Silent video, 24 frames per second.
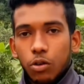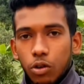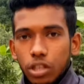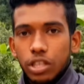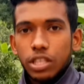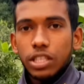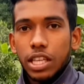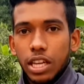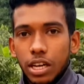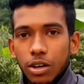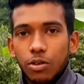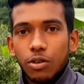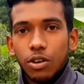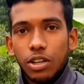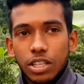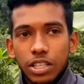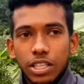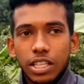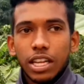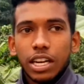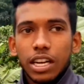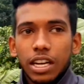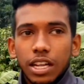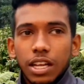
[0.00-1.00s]
গুলিস্তান
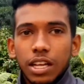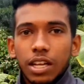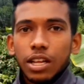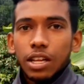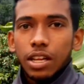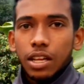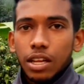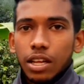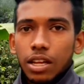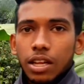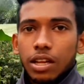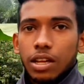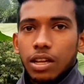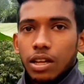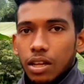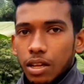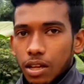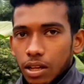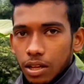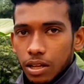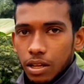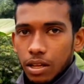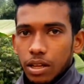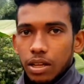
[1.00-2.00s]
হ্যাঁ ওই হাটটা একদম
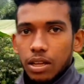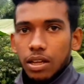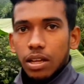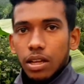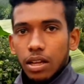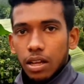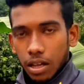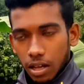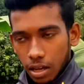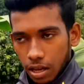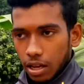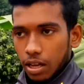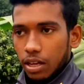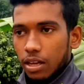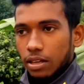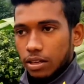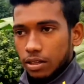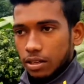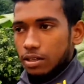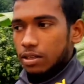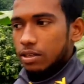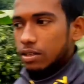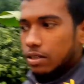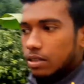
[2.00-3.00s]
প্রচলিত সবার
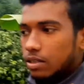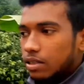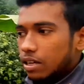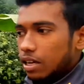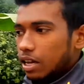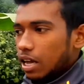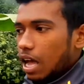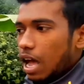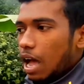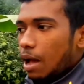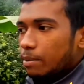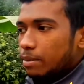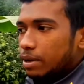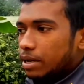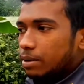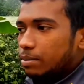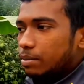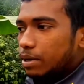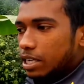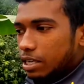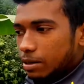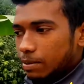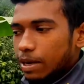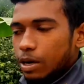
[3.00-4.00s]
হ্যাঁ ওই
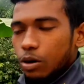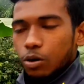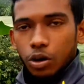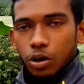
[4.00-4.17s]
বেশিরভাগ